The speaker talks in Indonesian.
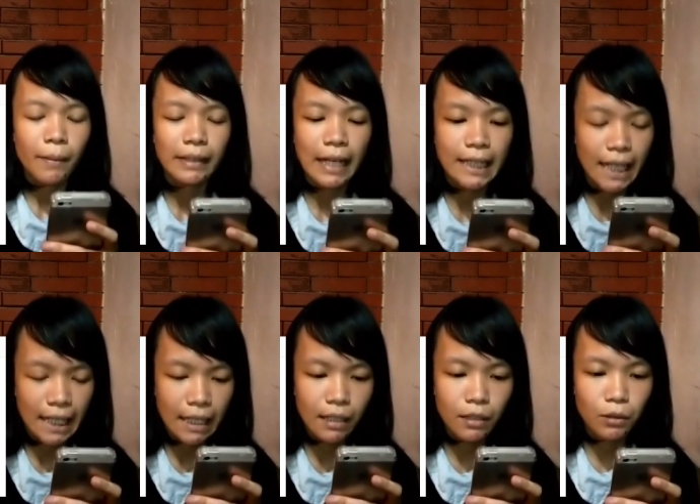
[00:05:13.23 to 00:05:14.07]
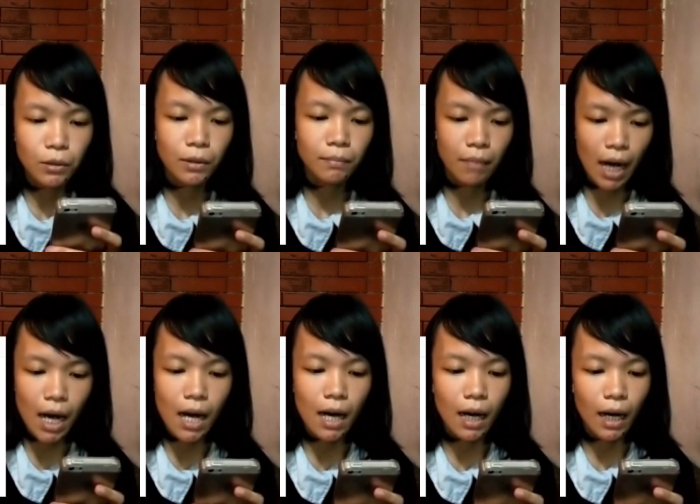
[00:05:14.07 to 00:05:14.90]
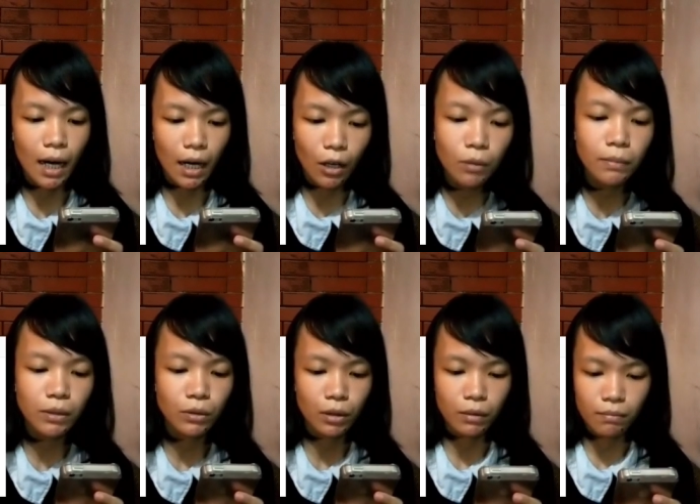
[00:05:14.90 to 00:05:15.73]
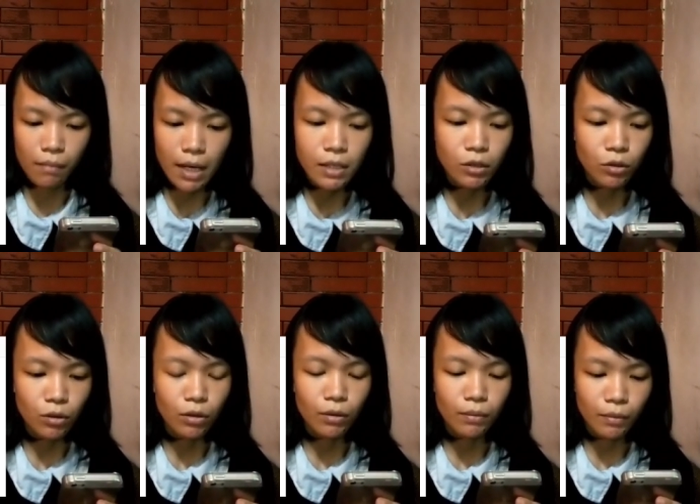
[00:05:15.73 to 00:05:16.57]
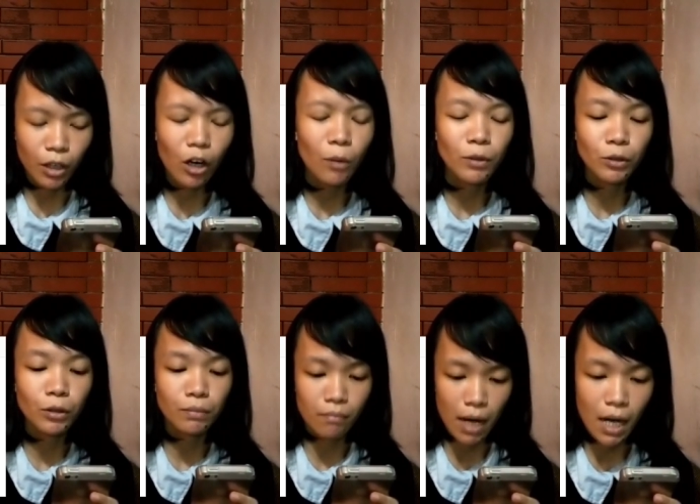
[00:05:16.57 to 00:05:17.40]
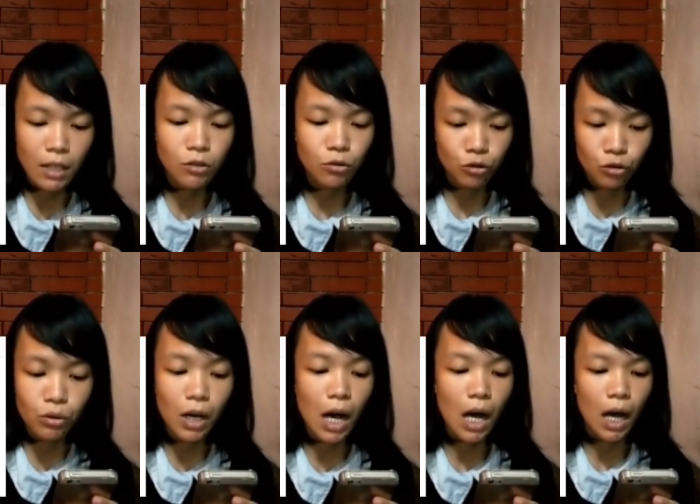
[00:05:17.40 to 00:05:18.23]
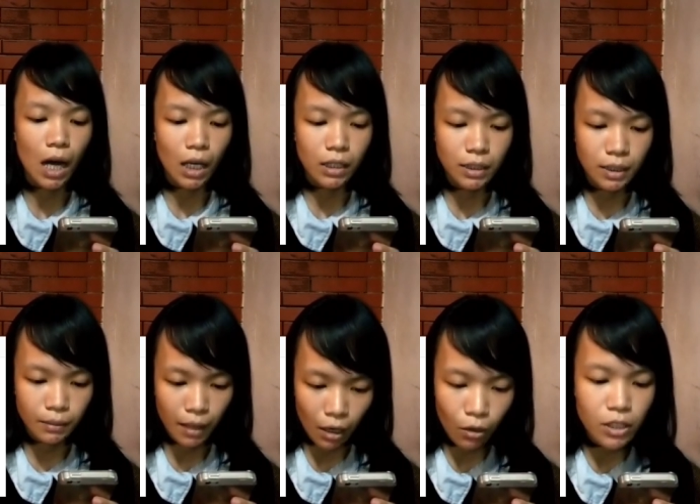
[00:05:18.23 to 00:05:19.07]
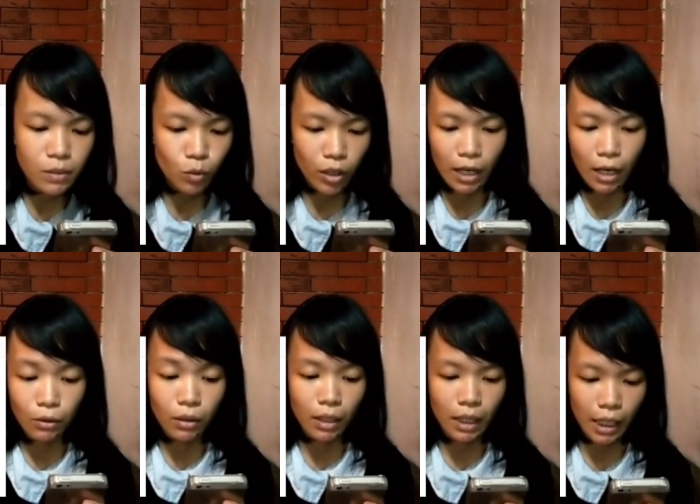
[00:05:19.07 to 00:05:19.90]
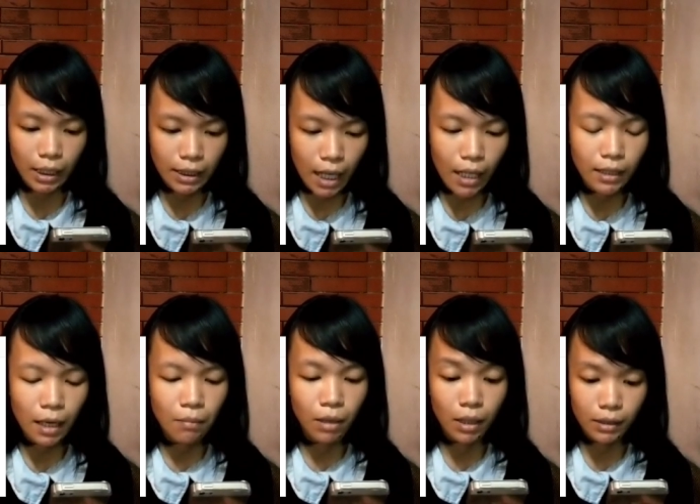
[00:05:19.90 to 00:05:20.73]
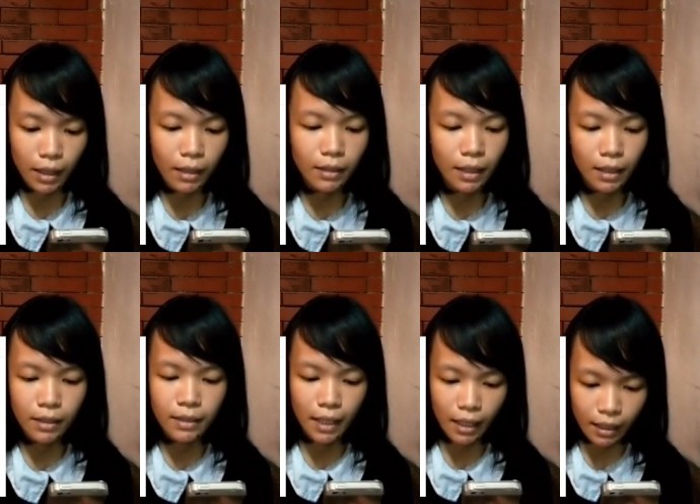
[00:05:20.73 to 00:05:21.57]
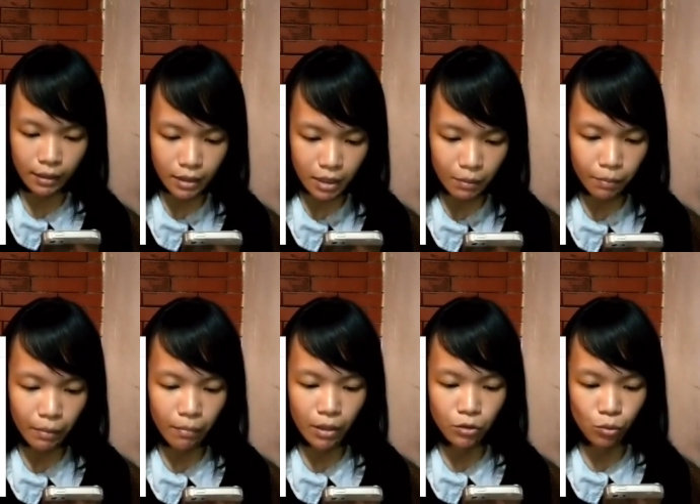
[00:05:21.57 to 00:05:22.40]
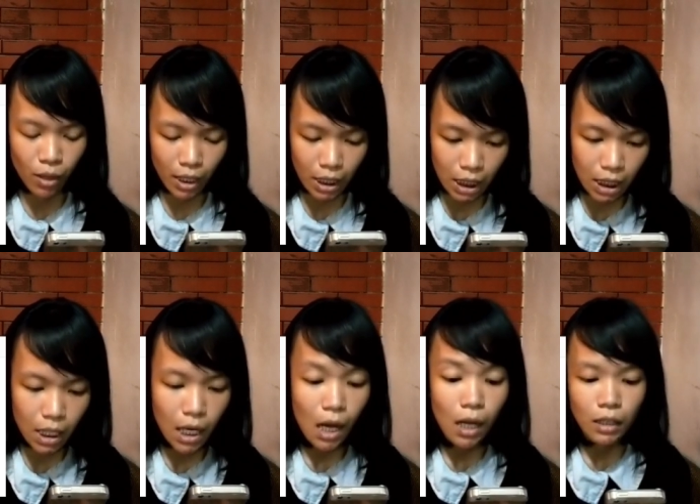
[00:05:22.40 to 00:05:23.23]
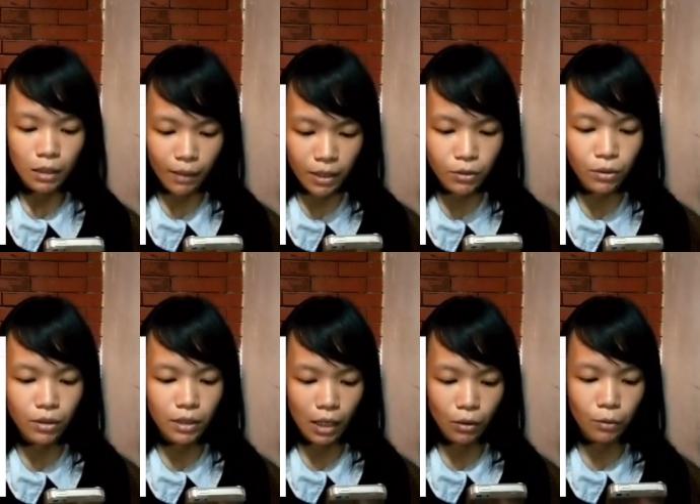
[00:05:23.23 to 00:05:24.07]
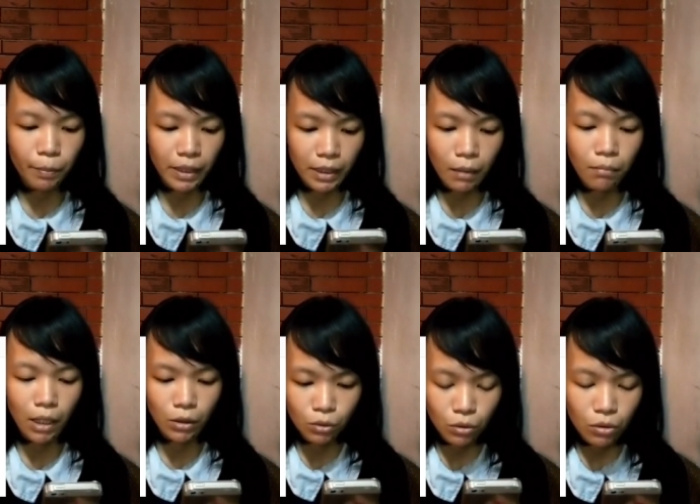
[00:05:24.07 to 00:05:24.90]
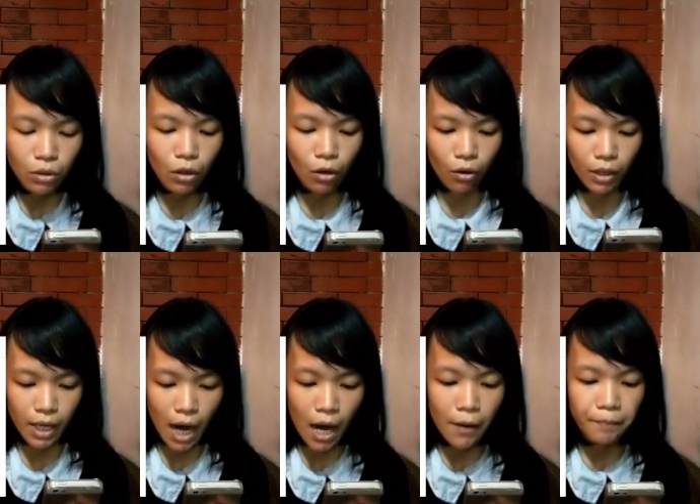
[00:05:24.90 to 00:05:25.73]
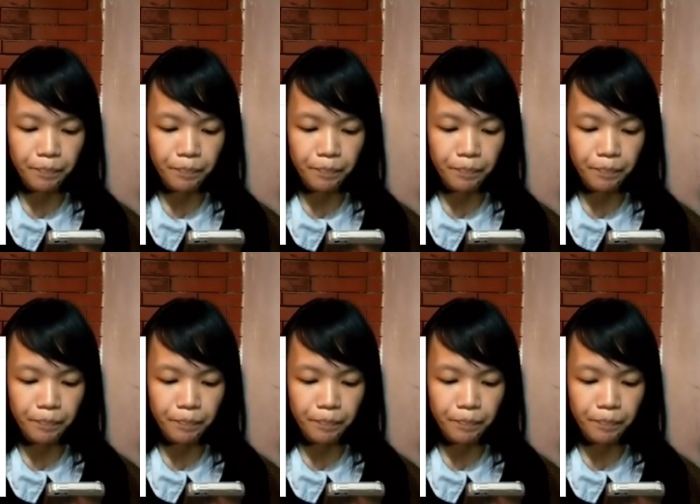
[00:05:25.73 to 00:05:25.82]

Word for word: pertanyaannya itu Mbak kalau menurut Mbak kalau menurut Mbak setuju nggak so, kalau semua jalur kereta double track dari Jakarta sampai Banyuwangi termasuk jalur petak Bandung Kroya